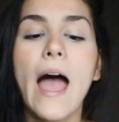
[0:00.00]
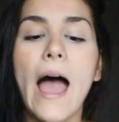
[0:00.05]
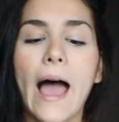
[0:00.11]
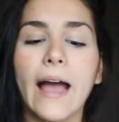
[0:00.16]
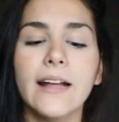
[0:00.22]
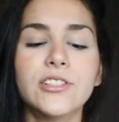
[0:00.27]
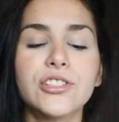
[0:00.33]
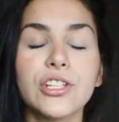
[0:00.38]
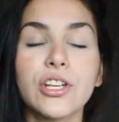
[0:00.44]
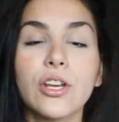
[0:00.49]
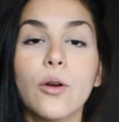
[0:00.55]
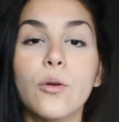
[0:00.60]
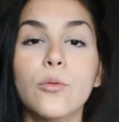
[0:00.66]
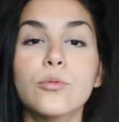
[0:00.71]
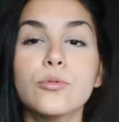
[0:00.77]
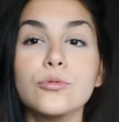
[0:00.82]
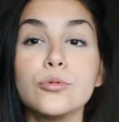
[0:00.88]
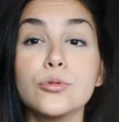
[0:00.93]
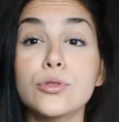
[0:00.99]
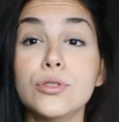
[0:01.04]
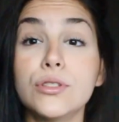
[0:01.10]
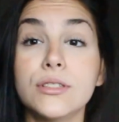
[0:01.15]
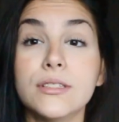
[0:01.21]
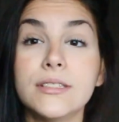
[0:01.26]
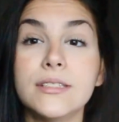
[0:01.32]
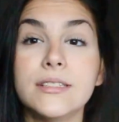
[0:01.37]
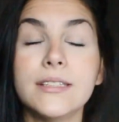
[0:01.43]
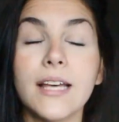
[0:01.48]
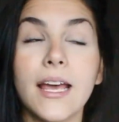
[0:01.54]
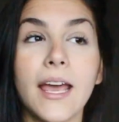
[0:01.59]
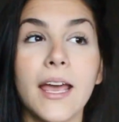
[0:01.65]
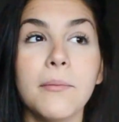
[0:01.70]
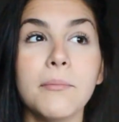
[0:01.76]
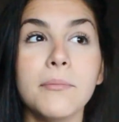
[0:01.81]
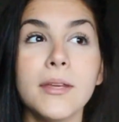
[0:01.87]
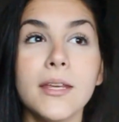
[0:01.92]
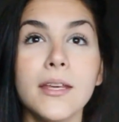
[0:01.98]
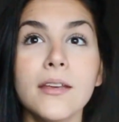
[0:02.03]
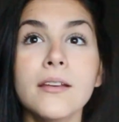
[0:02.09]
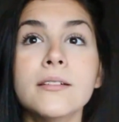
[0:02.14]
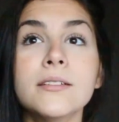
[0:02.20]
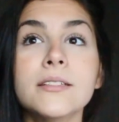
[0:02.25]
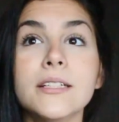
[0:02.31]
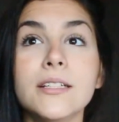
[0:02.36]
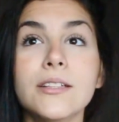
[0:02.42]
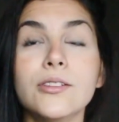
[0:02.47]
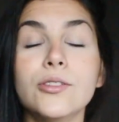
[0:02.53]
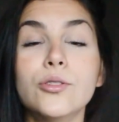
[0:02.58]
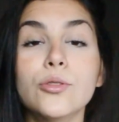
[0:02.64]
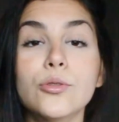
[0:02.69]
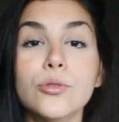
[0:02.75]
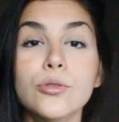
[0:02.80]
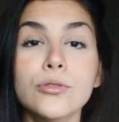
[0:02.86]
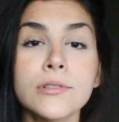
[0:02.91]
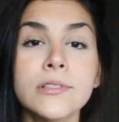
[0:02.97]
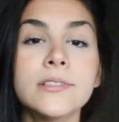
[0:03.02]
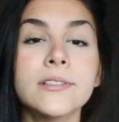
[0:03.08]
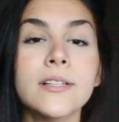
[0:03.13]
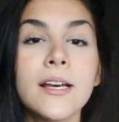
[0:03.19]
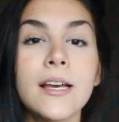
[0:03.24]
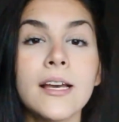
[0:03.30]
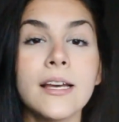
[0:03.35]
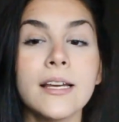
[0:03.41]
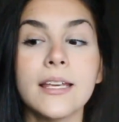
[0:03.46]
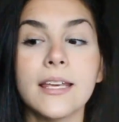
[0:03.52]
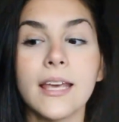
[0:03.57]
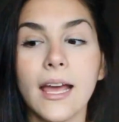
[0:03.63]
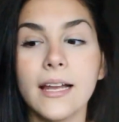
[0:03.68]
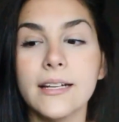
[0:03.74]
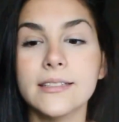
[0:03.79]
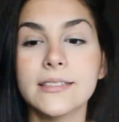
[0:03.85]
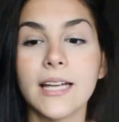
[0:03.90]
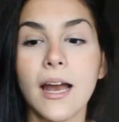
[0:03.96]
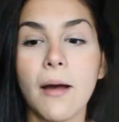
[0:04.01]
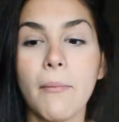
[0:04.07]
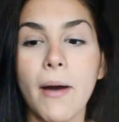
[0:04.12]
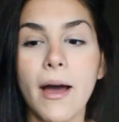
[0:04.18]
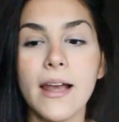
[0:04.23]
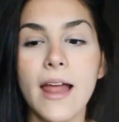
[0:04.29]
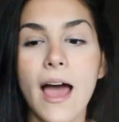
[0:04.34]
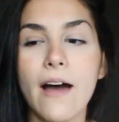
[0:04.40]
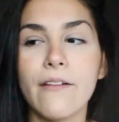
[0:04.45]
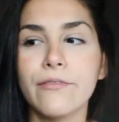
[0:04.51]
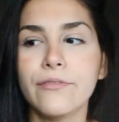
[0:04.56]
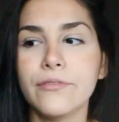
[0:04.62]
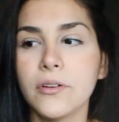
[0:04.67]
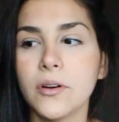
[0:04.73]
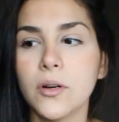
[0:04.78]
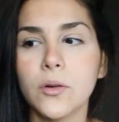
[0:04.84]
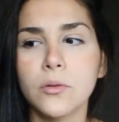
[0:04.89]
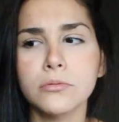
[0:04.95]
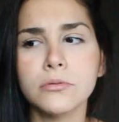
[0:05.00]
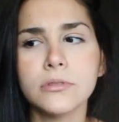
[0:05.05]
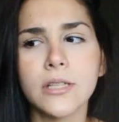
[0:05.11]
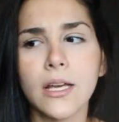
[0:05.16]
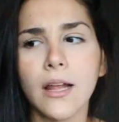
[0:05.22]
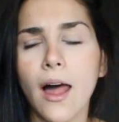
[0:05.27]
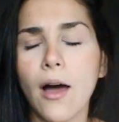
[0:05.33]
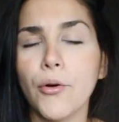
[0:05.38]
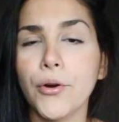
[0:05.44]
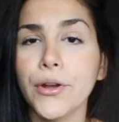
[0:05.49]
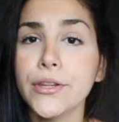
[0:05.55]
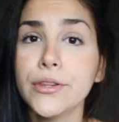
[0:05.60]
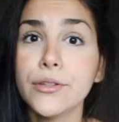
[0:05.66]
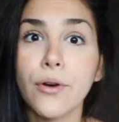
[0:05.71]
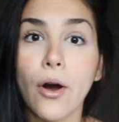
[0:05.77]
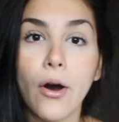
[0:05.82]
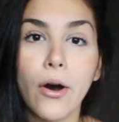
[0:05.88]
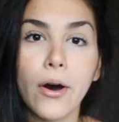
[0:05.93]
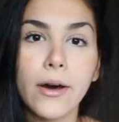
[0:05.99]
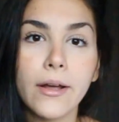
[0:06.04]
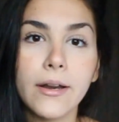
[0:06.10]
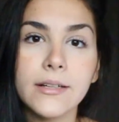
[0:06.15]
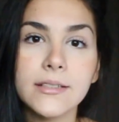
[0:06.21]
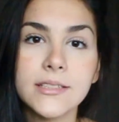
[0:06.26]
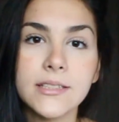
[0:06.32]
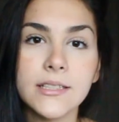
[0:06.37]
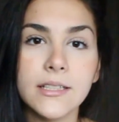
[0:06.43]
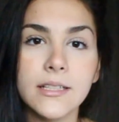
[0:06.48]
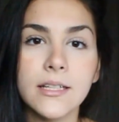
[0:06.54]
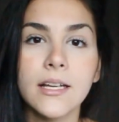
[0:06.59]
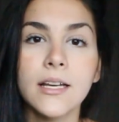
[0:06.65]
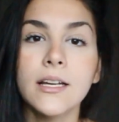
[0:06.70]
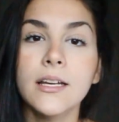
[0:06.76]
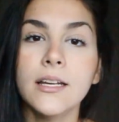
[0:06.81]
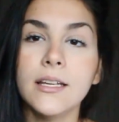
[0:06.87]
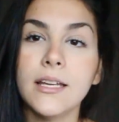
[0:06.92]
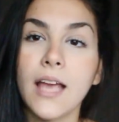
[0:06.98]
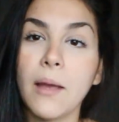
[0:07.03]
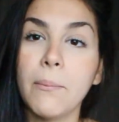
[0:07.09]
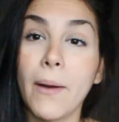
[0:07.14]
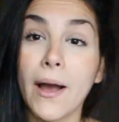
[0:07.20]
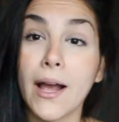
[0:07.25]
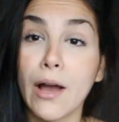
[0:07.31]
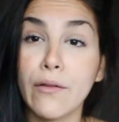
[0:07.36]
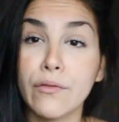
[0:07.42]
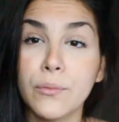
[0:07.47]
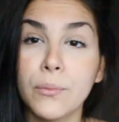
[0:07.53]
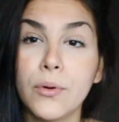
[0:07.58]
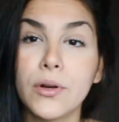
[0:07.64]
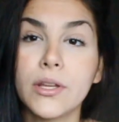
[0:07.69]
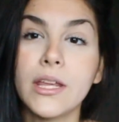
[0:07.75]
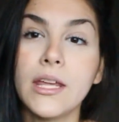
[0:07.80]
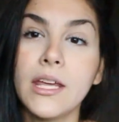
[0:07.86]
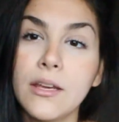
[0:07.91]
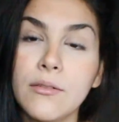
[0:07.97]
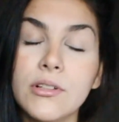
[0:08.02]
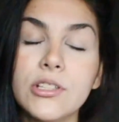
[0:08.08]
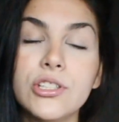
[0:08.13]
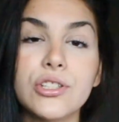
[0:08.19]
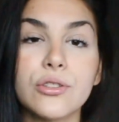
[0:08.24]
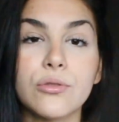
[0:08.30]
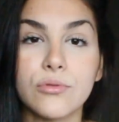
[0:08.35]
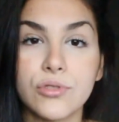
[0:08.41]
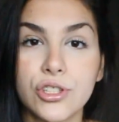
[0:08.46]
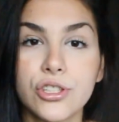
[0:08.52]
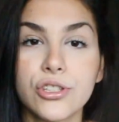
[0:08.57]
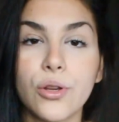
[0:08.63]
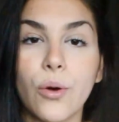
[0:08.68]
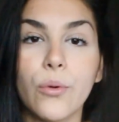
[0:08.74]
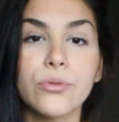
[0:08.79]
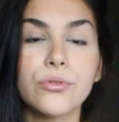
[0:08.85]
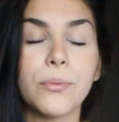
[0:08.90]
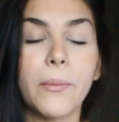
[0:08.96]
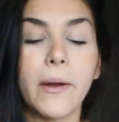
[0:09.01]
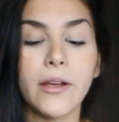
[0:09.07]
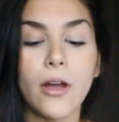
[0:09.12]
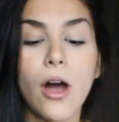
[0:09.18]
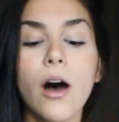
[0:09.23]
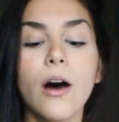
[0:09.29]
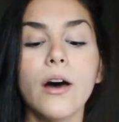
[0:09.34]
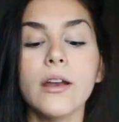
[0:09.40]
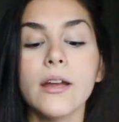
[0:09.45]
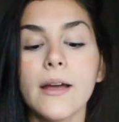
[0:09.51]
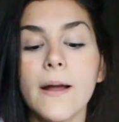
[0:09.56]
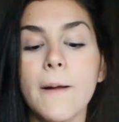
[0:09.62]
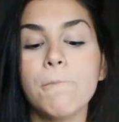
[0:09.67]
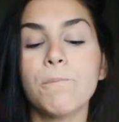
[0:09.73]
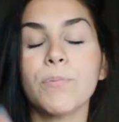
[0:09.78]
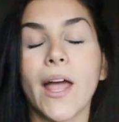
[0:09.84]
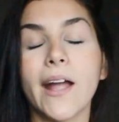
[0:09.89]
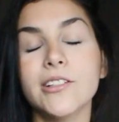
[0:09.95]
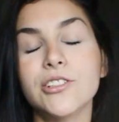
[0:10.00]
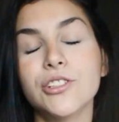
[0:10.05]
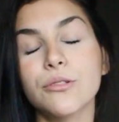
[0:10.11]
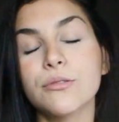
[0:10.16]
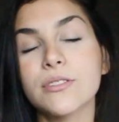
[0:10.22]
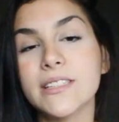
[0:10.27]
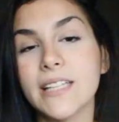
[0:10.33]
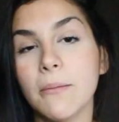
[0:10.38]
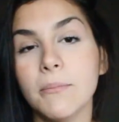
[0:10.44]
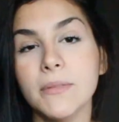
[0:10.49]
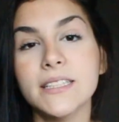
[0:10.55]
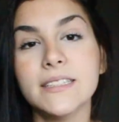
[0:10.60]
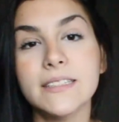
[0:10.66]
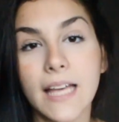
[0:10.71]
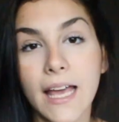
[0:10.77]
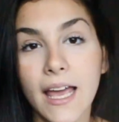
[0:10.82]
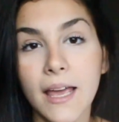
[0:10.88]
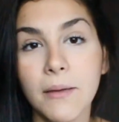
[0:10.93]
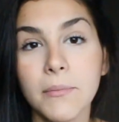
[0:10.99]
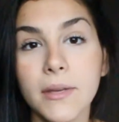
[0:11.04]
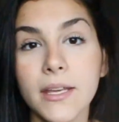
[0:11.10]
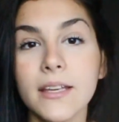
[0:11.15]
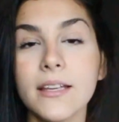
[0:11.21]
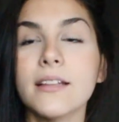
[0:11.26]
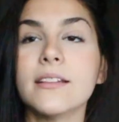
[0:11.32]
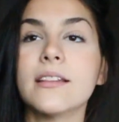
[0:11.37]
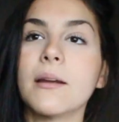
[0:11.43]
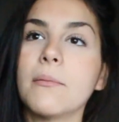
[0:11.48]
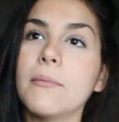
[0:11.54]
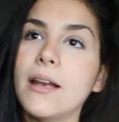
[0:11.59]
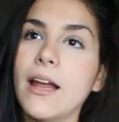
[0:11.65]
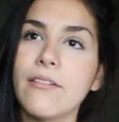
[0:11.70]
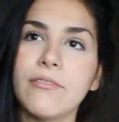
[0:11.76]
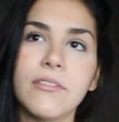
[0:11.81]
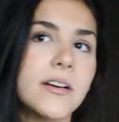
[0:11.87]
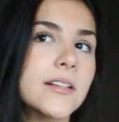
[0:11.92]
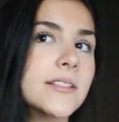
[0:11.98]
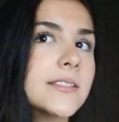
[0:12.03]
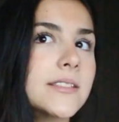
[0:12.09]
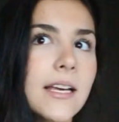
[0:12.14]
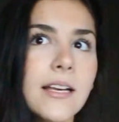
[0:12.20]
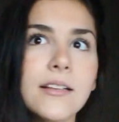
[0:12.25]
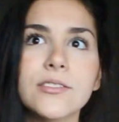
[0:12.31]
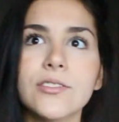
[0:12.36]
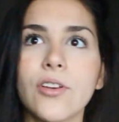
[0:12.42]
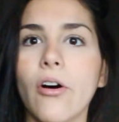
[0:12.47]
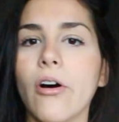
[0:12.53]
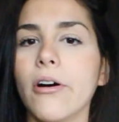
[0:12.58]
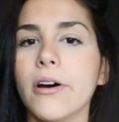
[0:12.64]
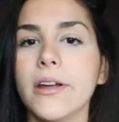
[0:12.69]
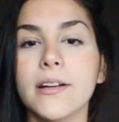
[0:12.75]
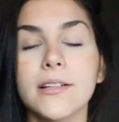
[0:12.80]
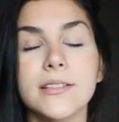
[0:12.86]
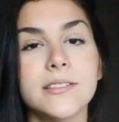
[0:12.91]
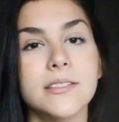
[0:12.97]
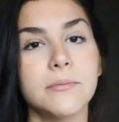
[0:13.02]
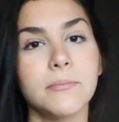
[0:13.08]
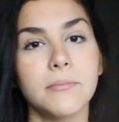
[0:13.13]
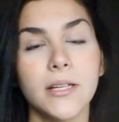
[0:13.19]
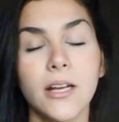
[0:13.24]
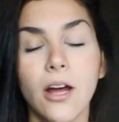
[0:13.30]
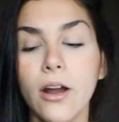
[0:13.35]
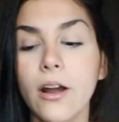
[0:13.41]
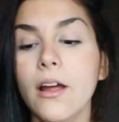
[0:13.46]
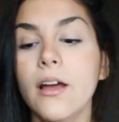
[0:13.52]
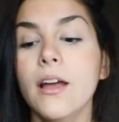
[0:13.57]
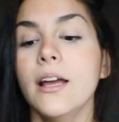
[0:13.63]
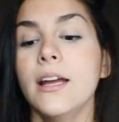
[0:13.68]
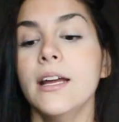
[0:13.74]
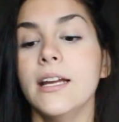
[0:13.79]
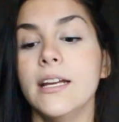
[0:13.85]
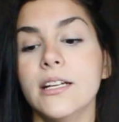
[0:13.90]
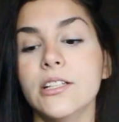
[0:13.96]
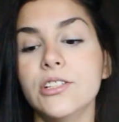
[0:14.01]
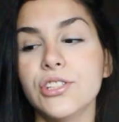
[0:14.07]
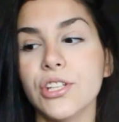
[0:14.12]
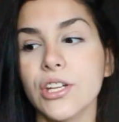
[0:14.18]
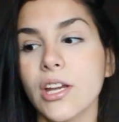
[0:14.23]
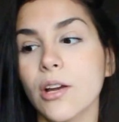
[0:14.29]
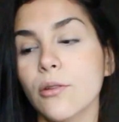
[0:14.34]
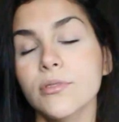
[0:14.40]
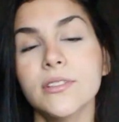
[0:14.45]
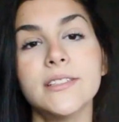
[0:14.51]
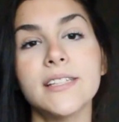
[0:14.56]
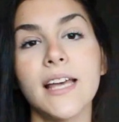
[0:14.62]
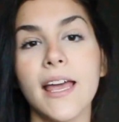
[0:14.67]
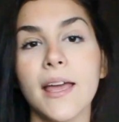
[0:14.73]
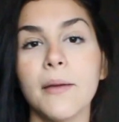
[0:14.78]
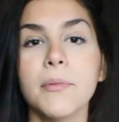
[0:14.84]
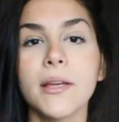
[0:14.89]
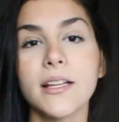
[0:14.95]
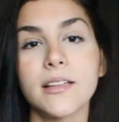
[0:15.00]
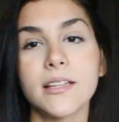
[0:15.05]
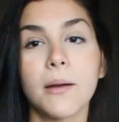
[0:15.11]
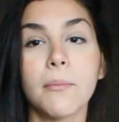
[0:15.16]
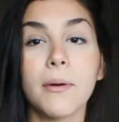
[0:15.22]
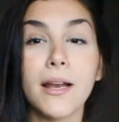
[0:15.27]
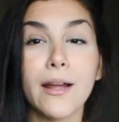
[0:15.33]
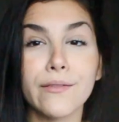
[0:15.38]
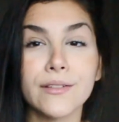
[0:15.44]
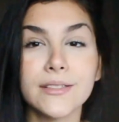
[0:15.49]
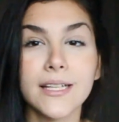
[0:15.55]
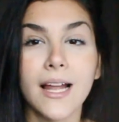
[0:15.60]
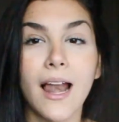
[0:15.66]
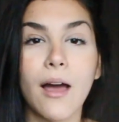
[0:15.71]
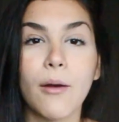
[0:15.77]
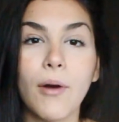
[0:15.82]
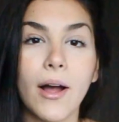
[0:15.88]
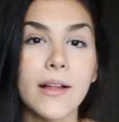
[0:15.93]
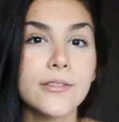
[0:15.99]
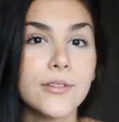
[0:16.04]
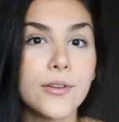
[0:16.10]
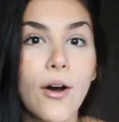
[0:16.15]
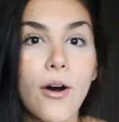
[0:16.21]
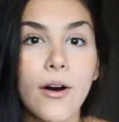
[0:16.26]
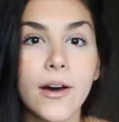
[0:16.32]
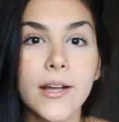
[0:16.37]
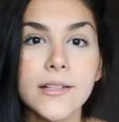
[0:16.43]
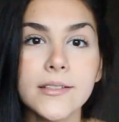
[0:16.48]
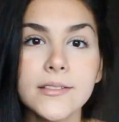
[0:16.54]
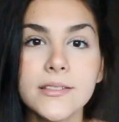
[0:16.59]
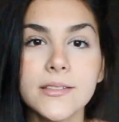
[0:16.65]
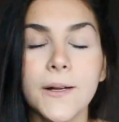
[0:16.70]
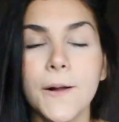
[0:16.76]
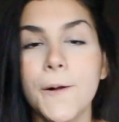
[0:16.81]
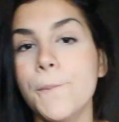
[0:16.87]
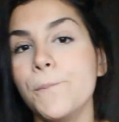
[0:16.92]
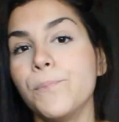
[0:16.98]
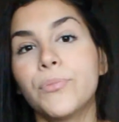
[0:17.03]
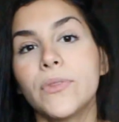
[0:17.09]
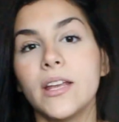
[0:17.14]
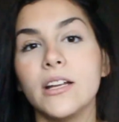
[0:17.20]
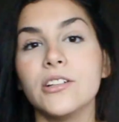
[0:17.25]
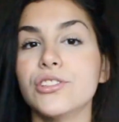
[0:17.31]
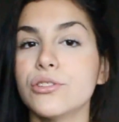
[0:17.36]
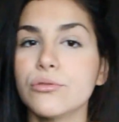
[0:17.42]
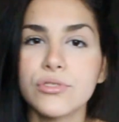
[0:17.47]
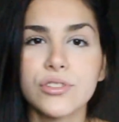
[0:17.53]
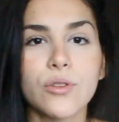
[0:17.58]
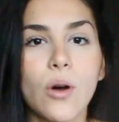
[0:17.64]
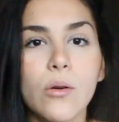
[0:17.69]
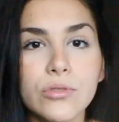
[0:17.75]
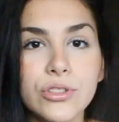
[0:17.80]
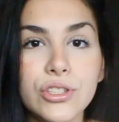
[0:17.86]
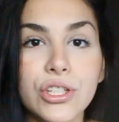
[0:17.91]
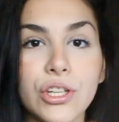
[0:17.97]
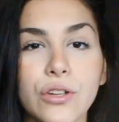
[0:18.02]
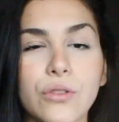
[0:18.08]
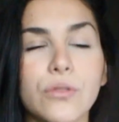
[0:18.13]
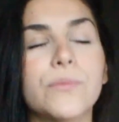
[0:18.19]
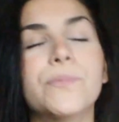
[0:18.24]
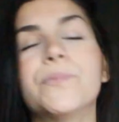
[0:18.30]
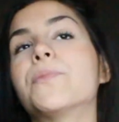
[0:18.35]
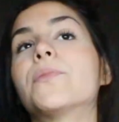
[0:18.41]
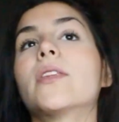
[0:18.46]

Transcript: Aí tinham os semi-hindus, que eles trabalhavam, sei lá, 8 horas e, e aí pagavam um pouquinho e tinha um desconto maior. Aí tinha o semi-semi, que trabalhava 6 horas e menor, e tinha o semi, que trabalhava, sei lá, 4 horas e tinha um descontinho.